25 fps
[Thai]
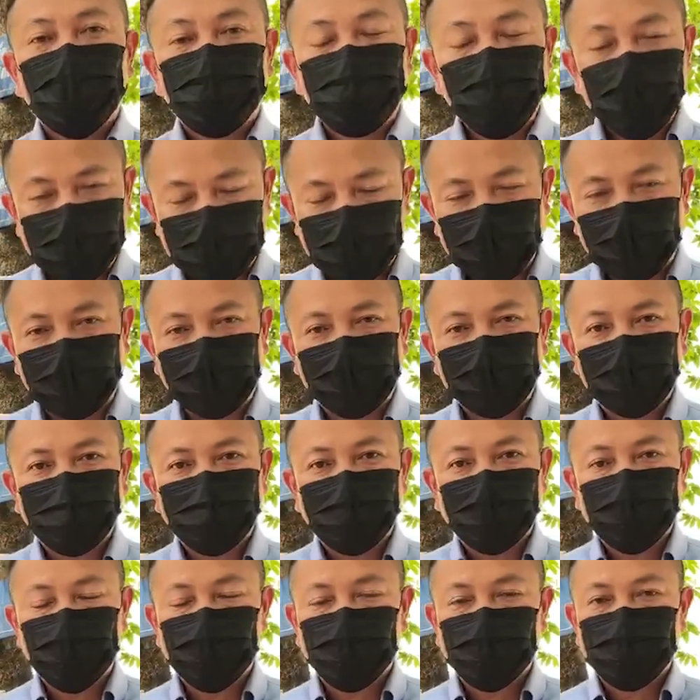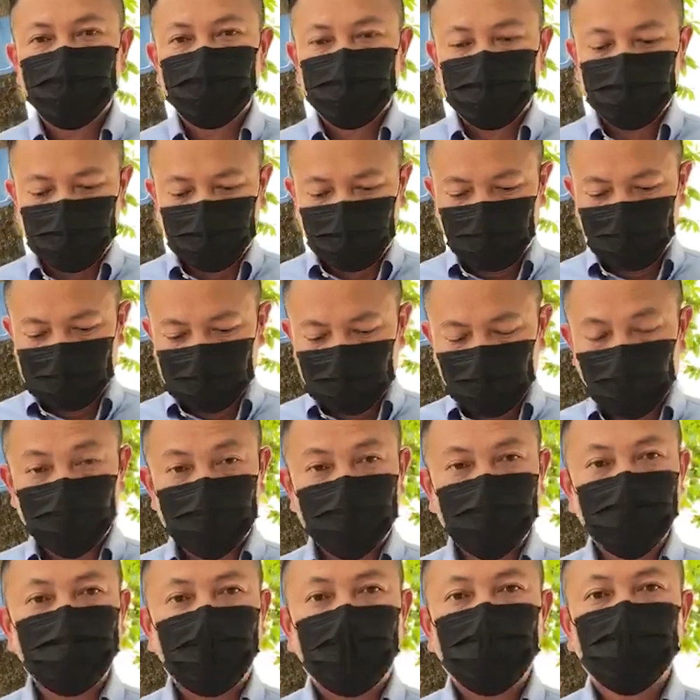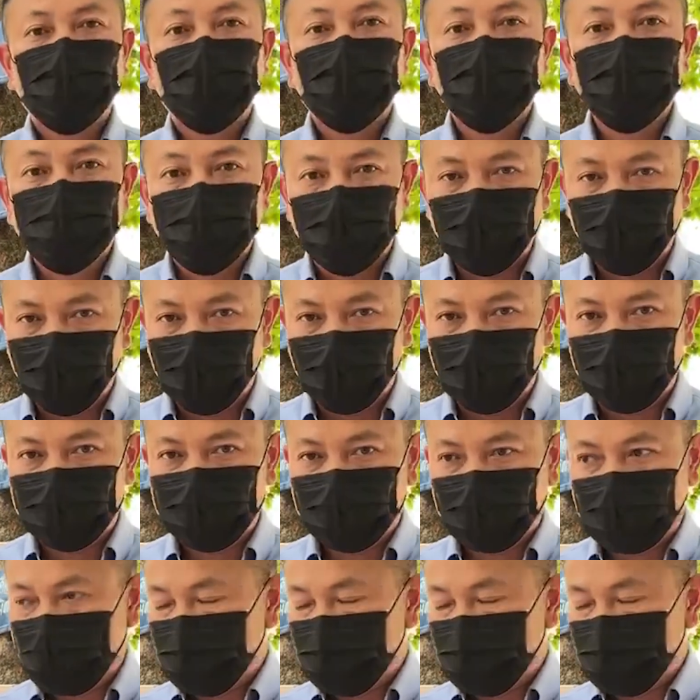ดพิเศษ แต่ว่าเป็นชุดสำหรับคุณหมอนะค